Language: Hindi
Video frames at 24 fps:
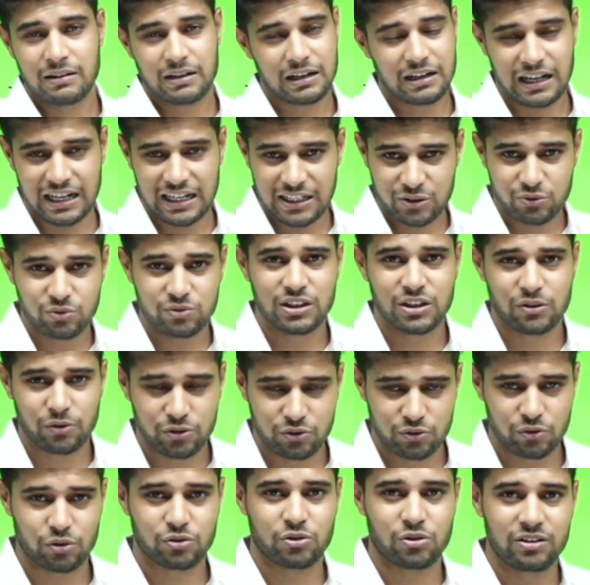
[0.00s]
गाली सुनने कोई
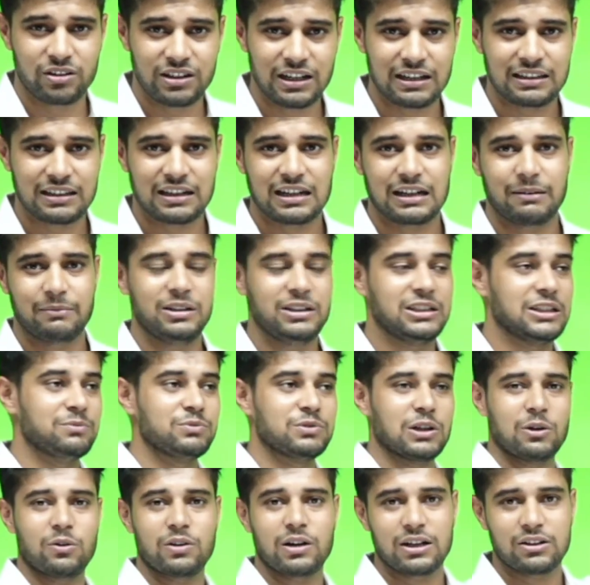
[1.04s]
शौक थोड़ी नहीं आता कमेंट में
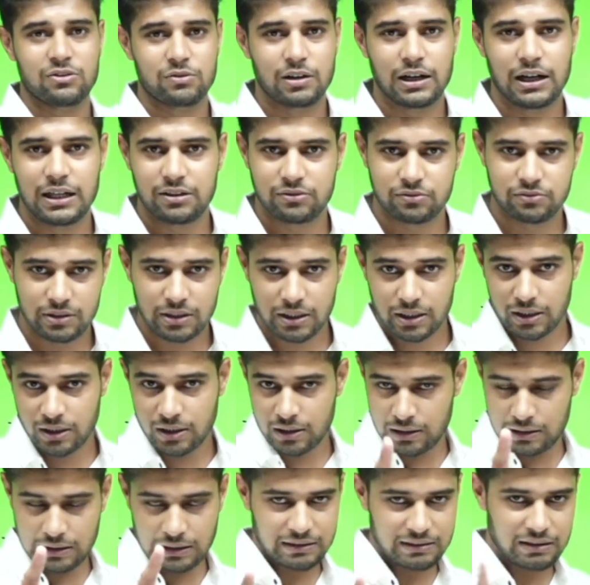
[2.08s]
चलो आज तो गाली सुनेंगे
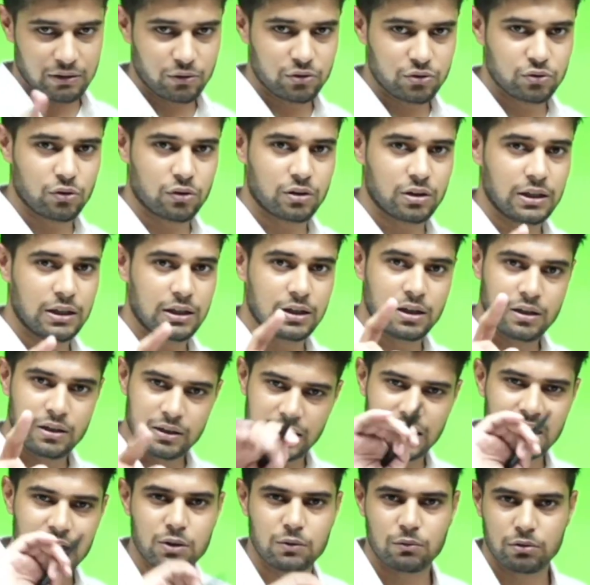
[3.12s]
ऐसा कोई शौक नहीं है ठीक
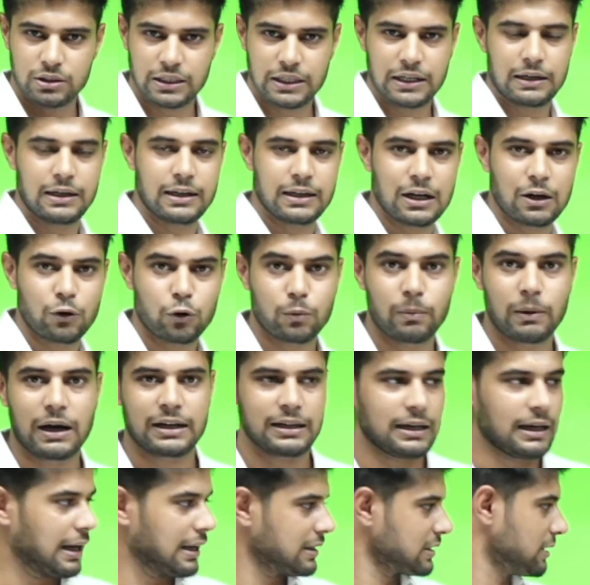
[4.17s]
है तो वो देख लेना और बाकी
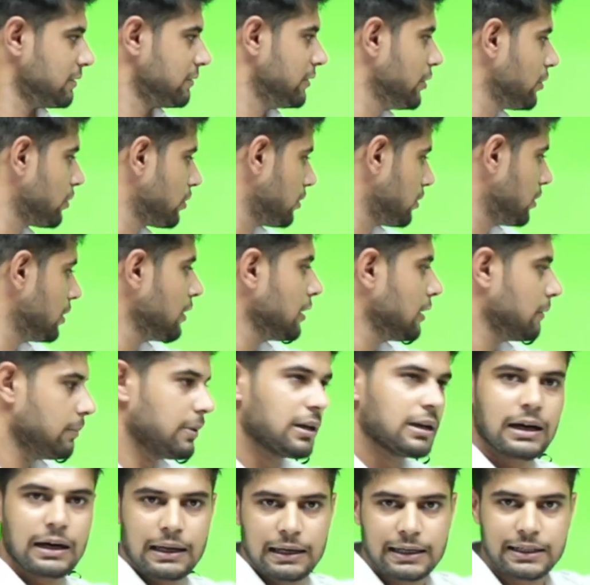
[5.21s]
आज का वीडियो
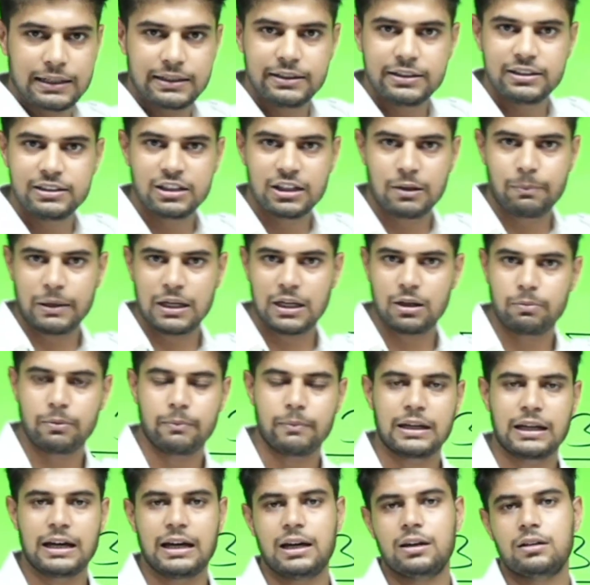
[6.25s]
मैंने हालांकि डिजिटल पैनल पे
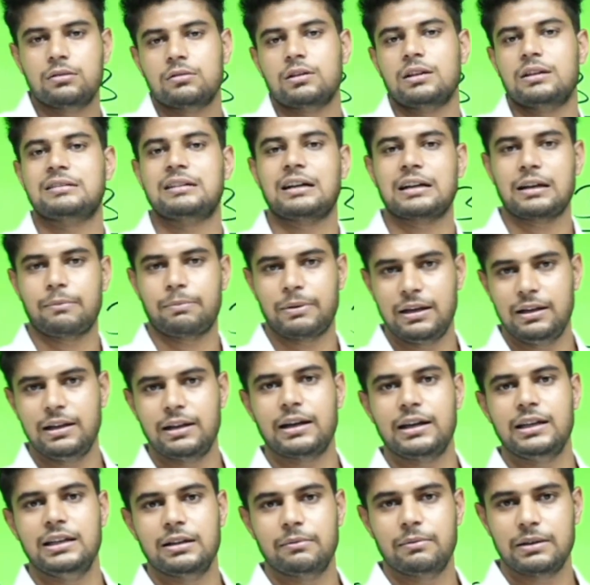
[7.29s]
बनाया है तो कैसा क्या फीलिंग
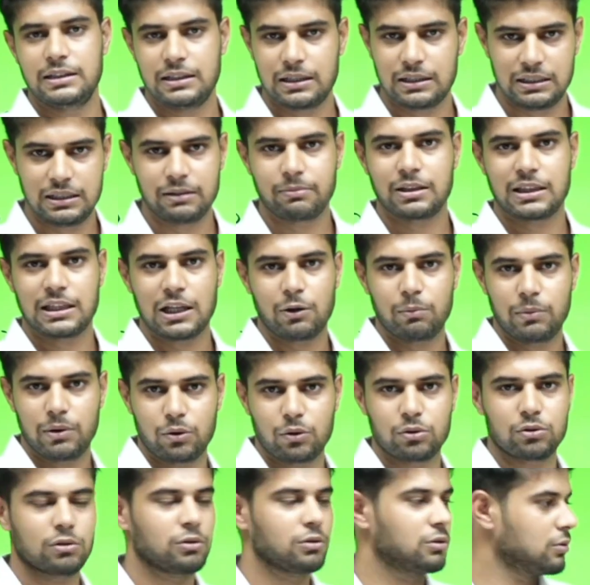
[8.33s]
आई है भैया ये बताओ मेरे को
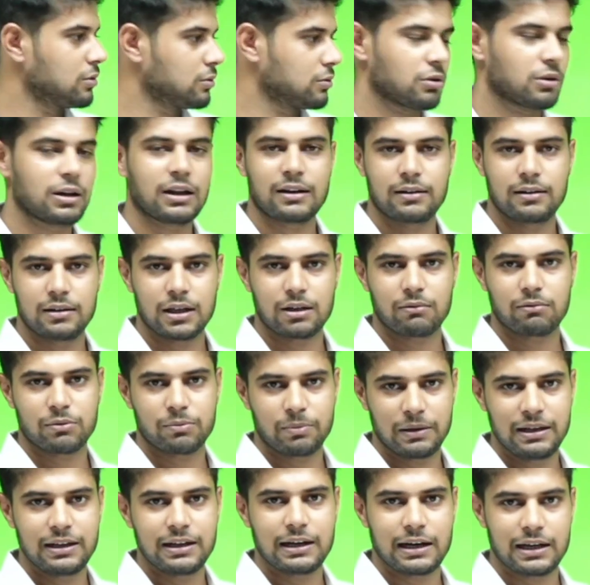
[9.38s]
तो थोड़ा नर्वस
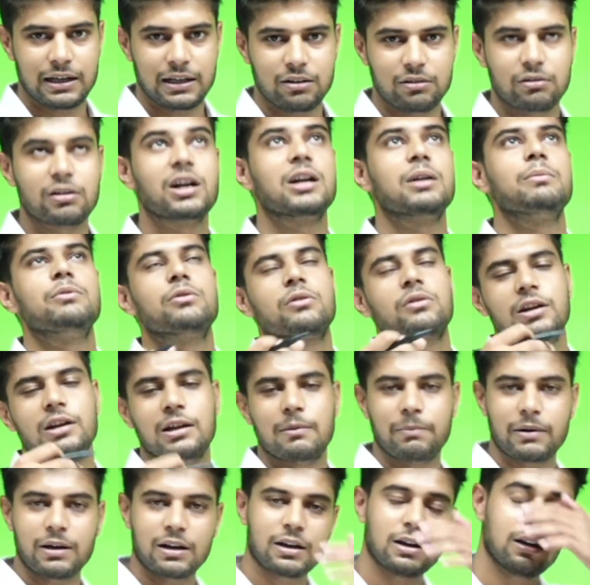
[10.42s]
फीलिंग आ रही है और गर्मी हो रही है
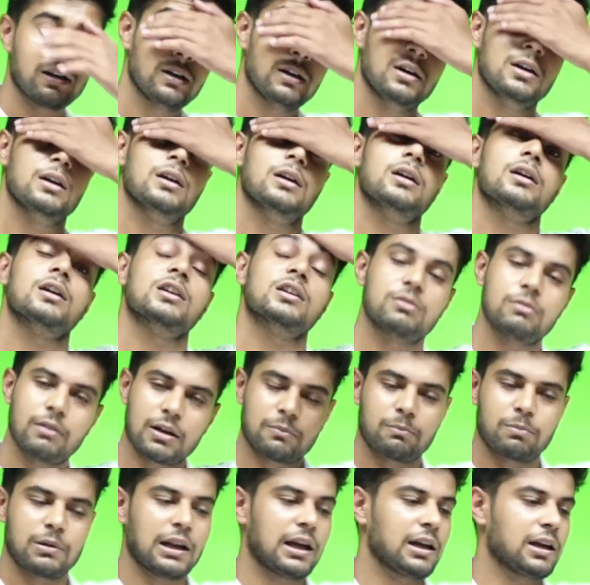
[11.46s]
लपक इसी बात
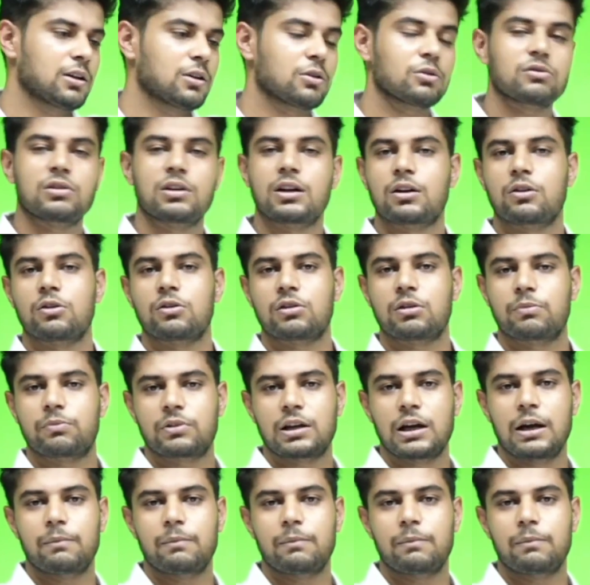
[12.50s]
को लाइक करो शेयर करो सब्सक्राइब